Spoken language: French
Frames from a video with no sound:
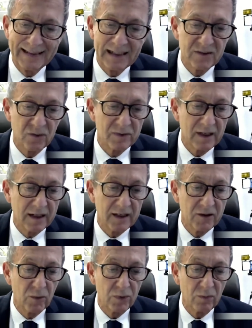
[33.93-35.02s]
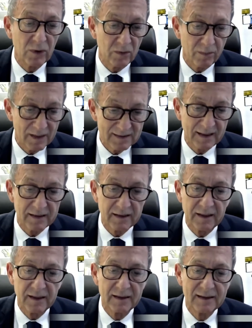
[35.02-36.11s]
Ils sont à l'arrêt depuis le mois de mars dernier,